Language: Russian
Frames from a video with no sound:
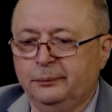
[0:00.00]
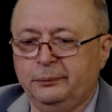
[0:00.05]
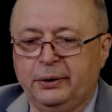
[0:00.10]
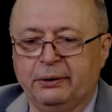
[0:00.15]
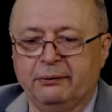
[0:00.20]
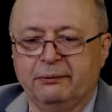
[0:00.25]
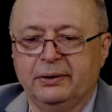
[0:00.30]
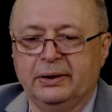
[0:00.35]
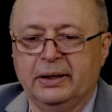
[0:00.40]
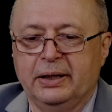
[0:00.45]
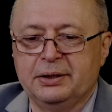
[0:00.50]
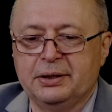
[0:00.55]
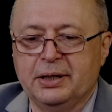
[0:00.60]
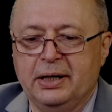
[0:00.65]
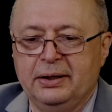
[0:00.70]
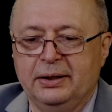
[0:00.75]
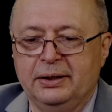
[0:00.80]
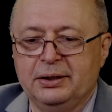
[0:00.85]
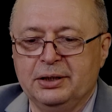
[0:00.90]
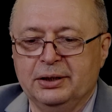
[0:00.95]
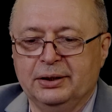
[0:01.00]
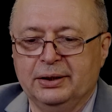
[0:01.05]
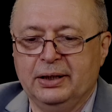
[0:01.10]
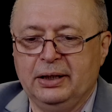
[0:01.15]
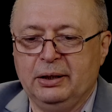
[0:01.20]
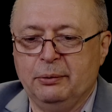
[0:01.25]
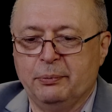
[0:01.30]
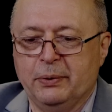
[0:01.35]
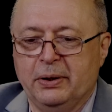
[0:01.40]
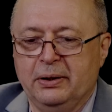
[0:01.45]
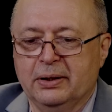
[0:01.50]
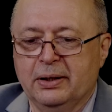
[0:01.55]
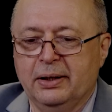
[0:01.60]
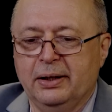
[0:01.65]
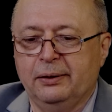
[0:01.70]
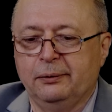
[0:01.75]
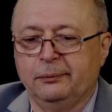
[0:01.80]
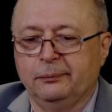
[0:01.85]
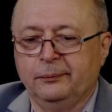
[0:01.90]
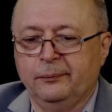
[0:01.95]
первоначально 4
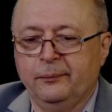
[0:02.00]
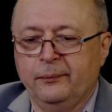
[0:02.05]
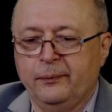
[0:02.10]
полка,